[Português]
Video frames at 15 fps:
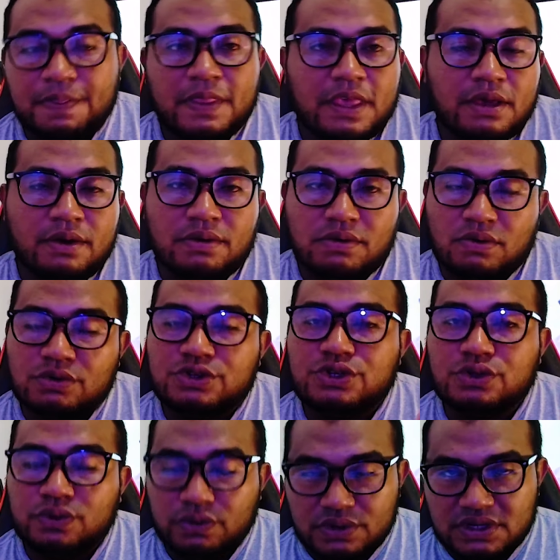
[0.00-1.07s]
Eu
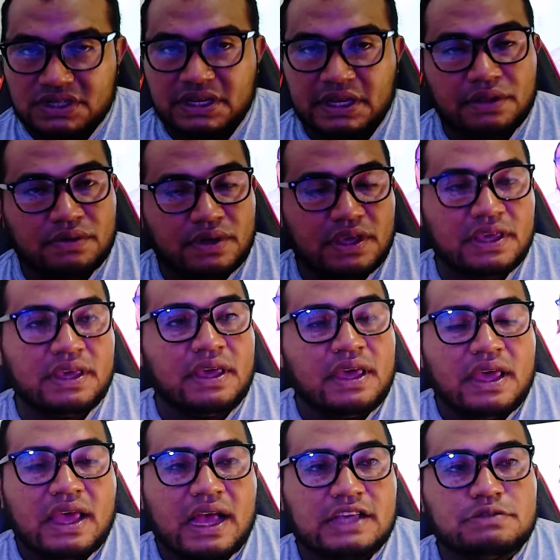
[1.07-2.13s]
continuo dizendo que
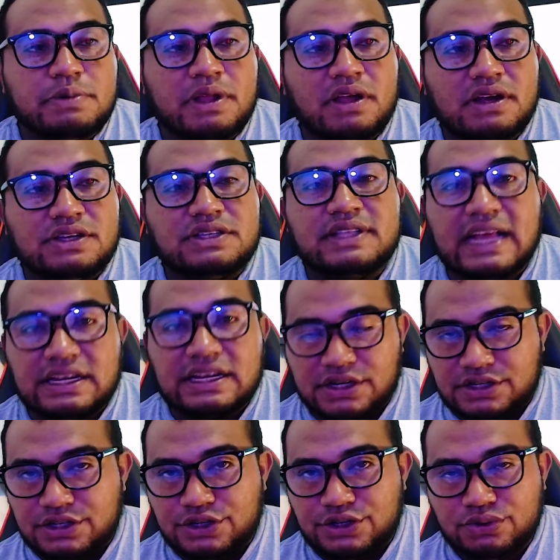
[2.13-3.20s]
as melhores taxas de
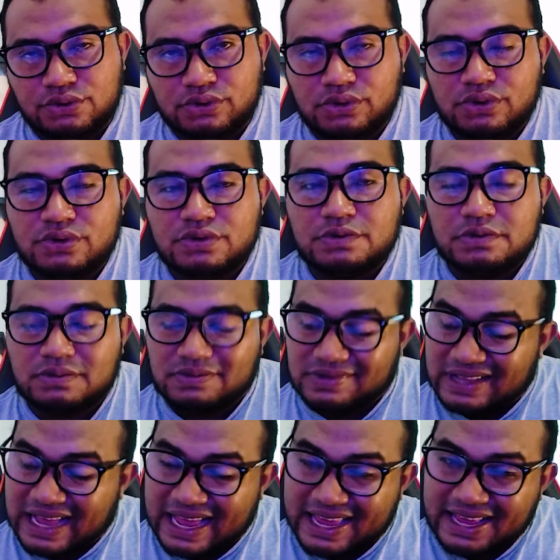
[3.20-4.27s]
juros
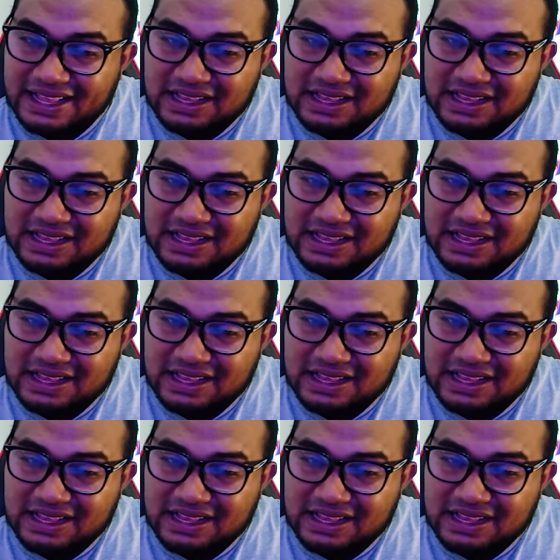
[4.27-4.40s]
ainda